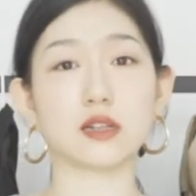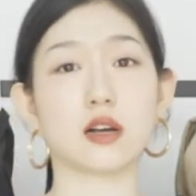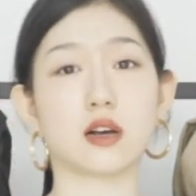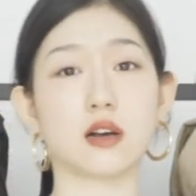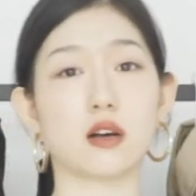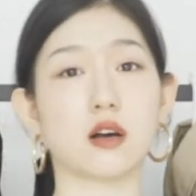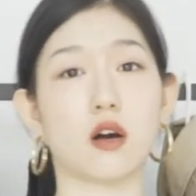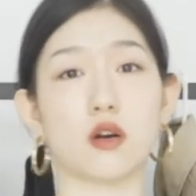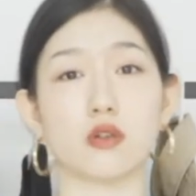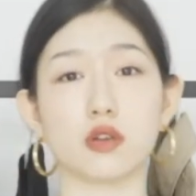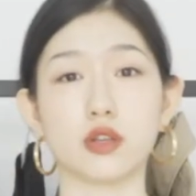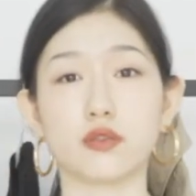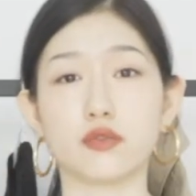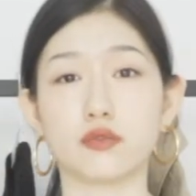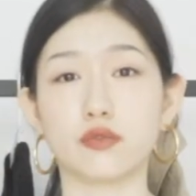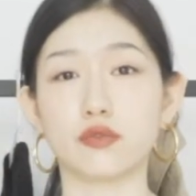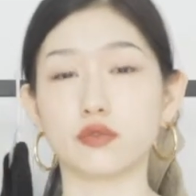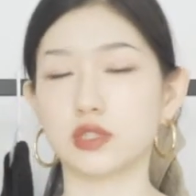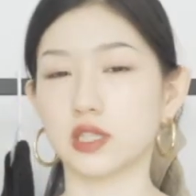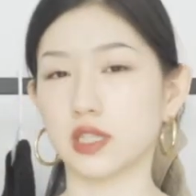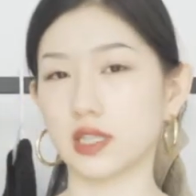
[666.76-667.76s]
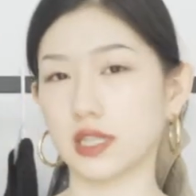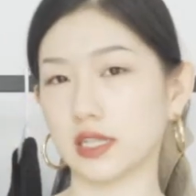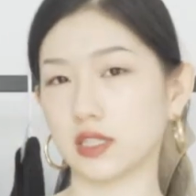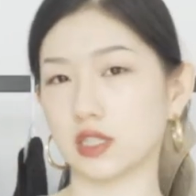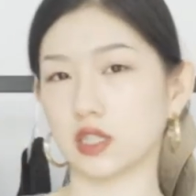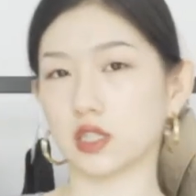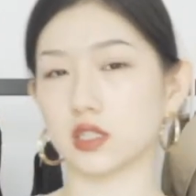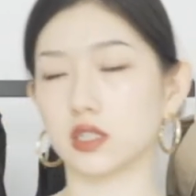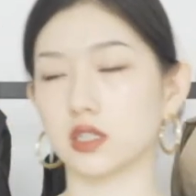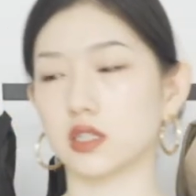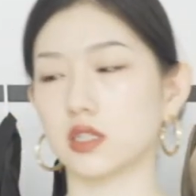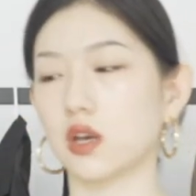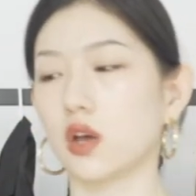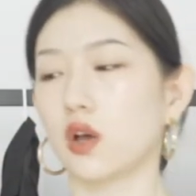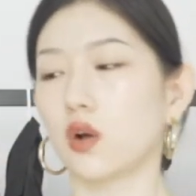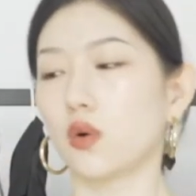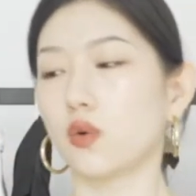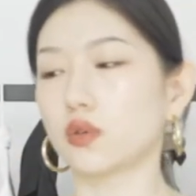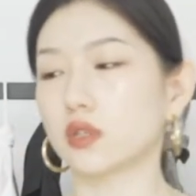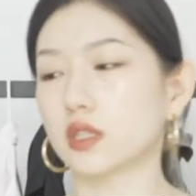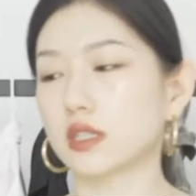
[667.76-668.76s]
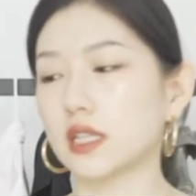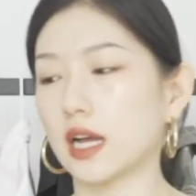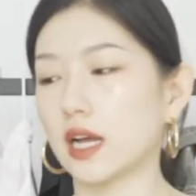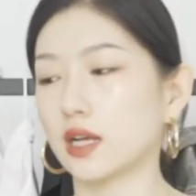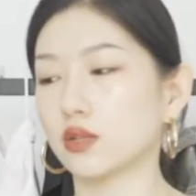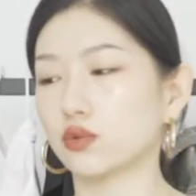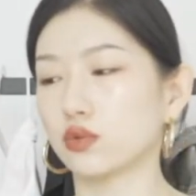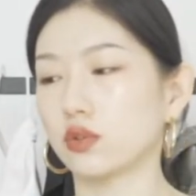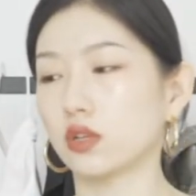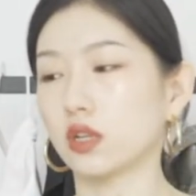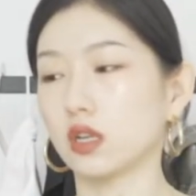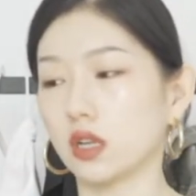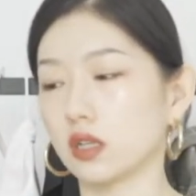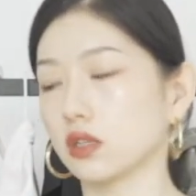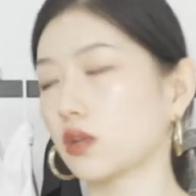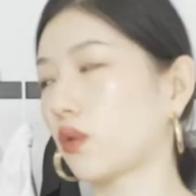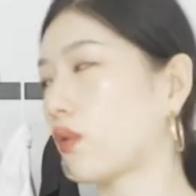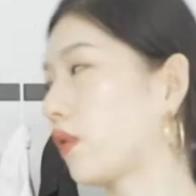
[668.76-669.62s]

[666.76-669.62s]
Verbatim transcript: 刚好应付现在这个季节。或者大家觉得冷的